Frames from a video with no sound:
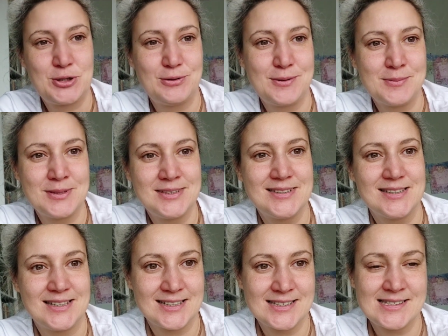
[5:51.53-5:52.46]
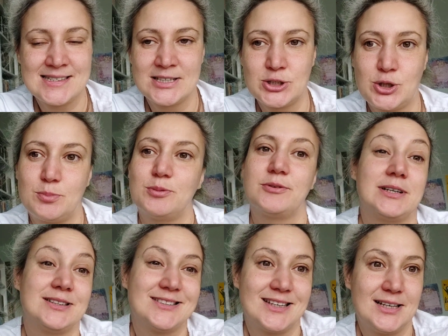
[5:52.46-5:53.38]
вам интересно, что бы вы
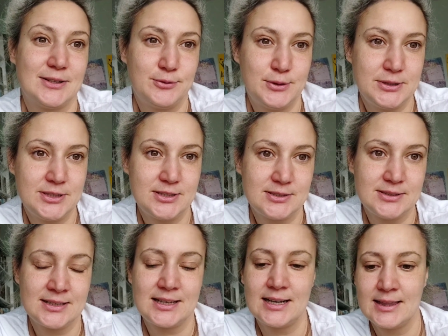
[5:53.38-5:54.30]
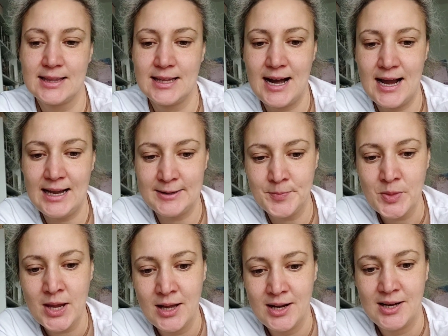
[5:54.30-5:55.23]
хотели видеть на канале.
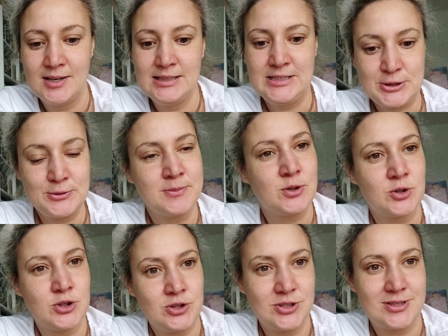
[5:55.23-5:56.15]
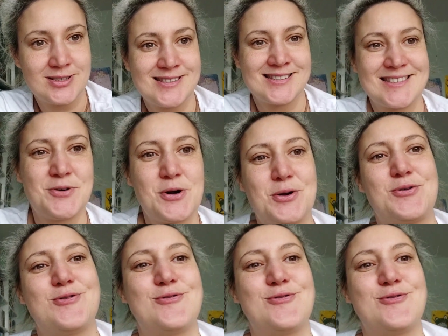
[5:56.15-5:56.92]
Еще мне очень интересно, сколько